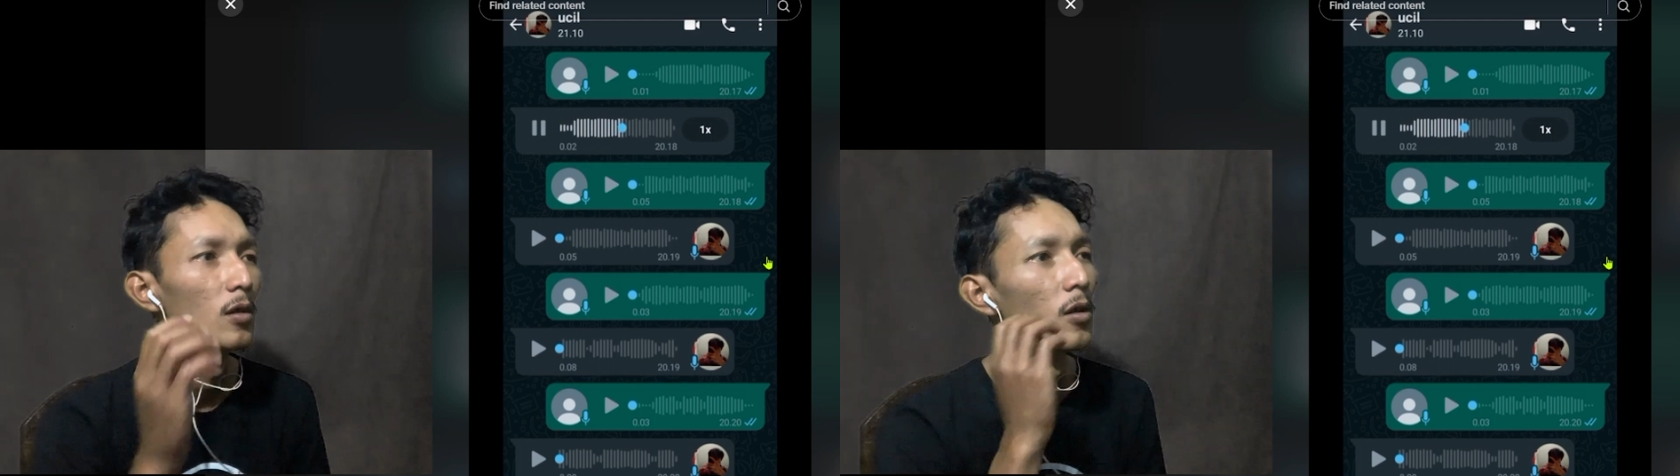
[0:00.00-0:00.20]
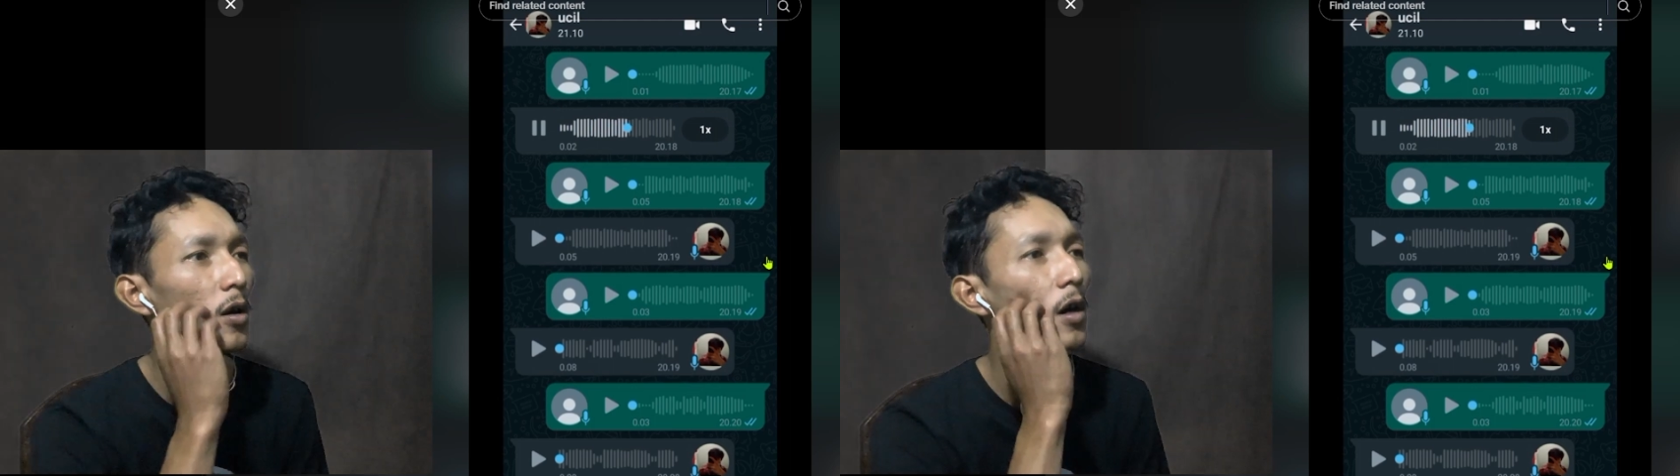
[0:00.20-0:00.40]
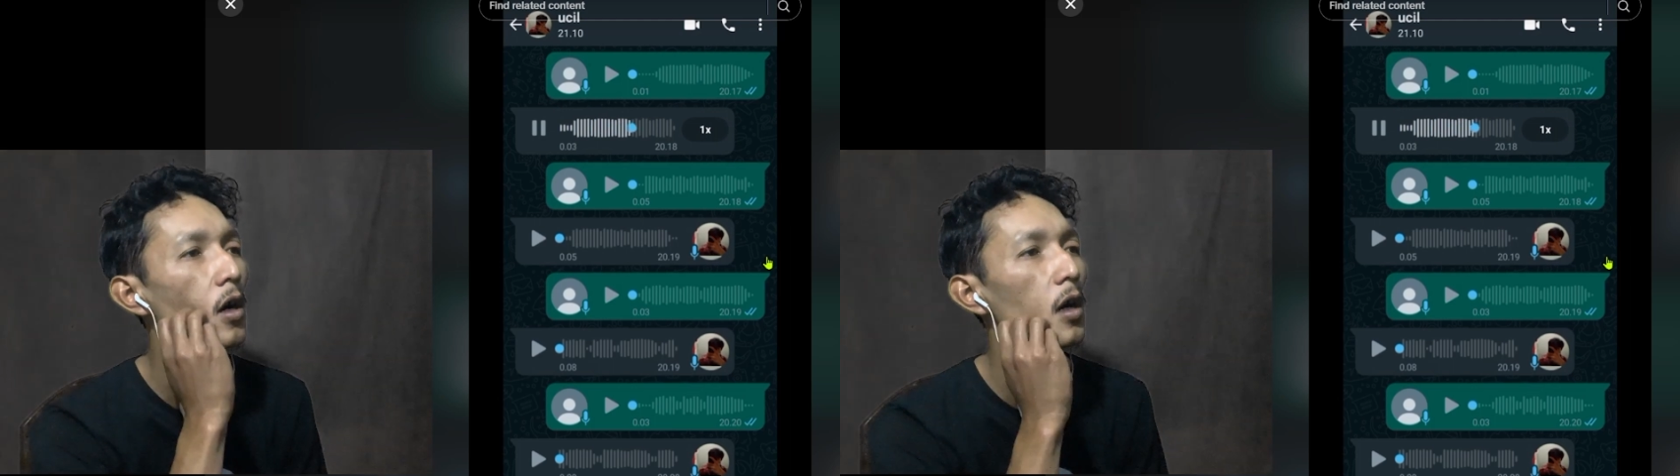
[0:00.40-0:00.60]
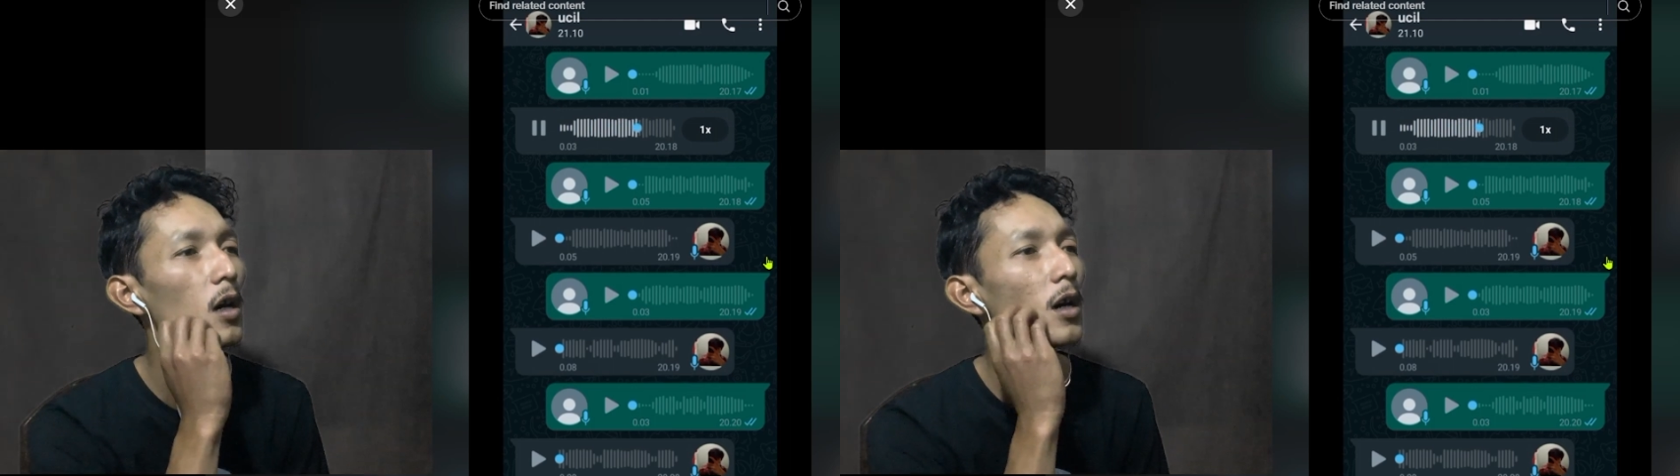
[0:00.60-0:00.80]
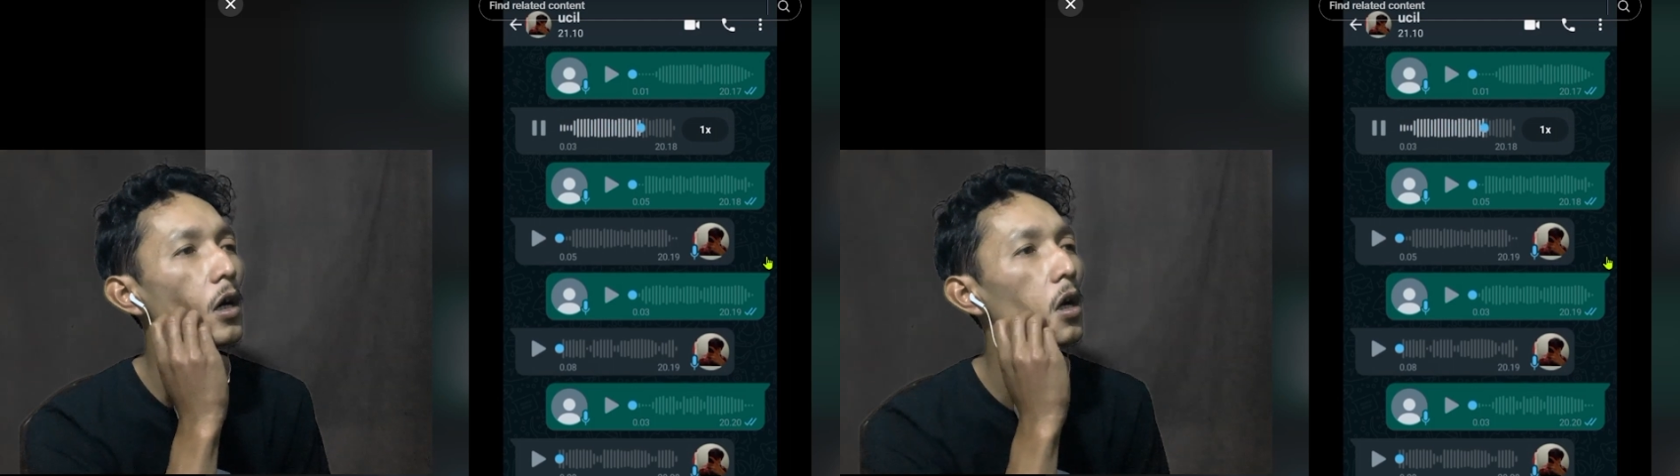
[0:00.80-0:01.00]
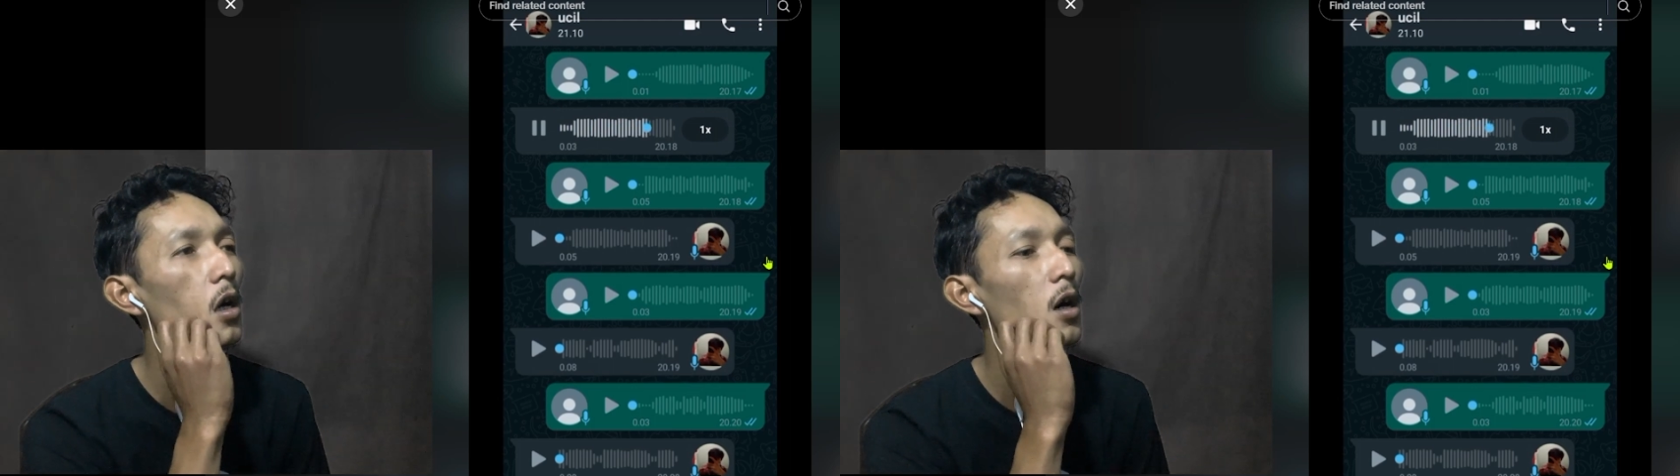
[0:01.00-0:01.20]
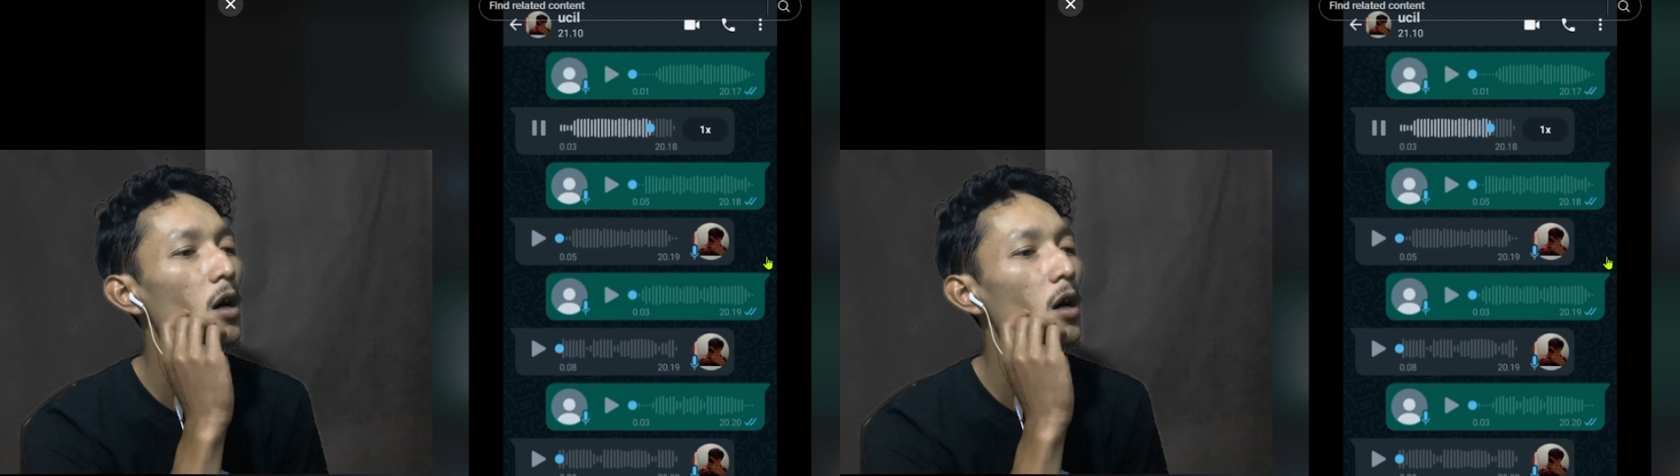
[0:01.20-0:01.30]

Iso kumpul,